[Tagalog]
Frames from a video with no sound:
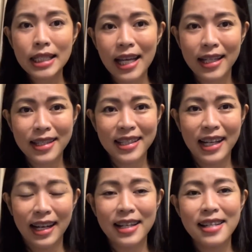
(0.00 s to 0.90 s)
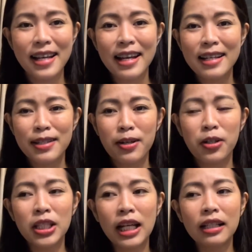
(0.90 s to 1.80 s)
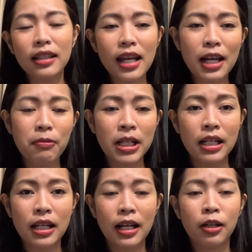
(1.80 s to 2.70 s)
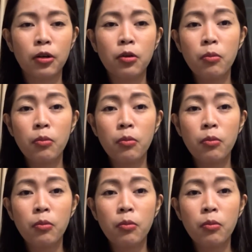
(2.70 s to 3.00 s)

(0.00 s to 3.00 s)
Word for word: yes guys, so nag-DIY na lang ako.